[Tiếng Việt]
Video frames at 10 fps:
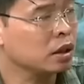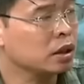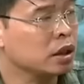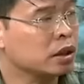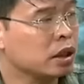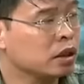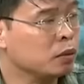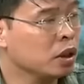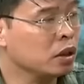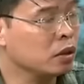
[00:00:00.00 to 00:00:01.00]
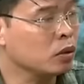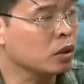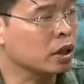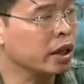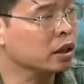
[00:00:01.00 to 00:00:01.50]
cái trang thiết bị
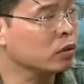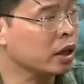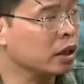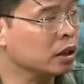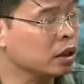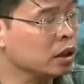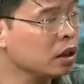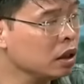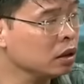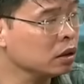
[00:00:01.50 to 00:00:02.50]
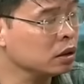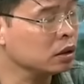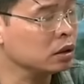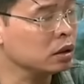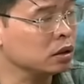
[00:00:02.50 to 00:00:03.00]
của cái hệ thống này thì ít hơn thường
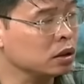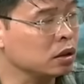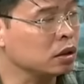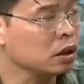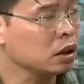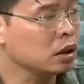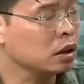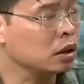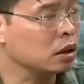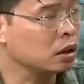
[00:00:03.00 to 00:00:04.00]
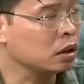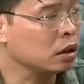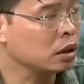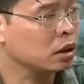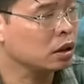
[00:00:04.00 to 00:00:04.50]
thường chỉ
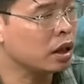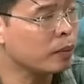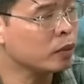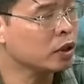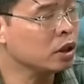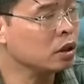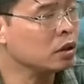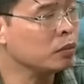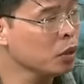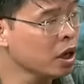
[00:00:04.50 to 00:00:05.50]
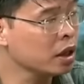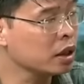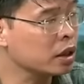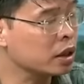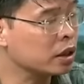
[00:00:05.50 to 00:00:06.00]
5 đến 10
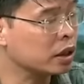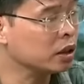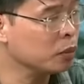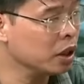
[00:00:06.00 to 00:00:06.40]
cái trang thiết bị